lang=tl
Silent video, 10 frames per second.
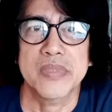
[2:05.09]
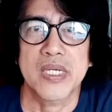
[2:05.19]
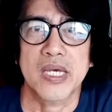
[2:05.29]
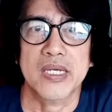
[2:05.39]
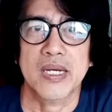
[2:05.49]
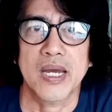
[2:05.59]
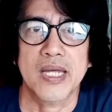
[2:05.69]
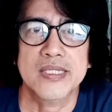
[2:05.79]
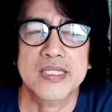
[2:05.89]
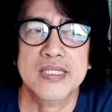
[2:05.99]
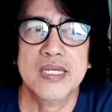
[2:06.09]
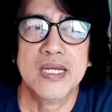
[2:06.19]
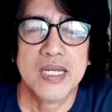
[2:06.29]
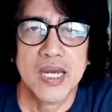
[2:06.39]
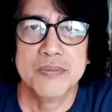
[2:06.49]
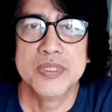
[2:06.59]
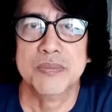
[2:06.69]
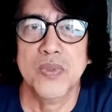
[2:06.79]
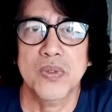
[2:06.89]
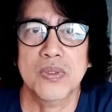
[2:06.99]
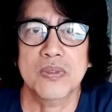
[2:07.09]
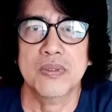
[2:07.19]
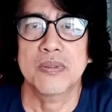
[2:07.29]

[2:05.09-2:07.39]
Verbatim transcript: biyayang ating tinanggap sa buong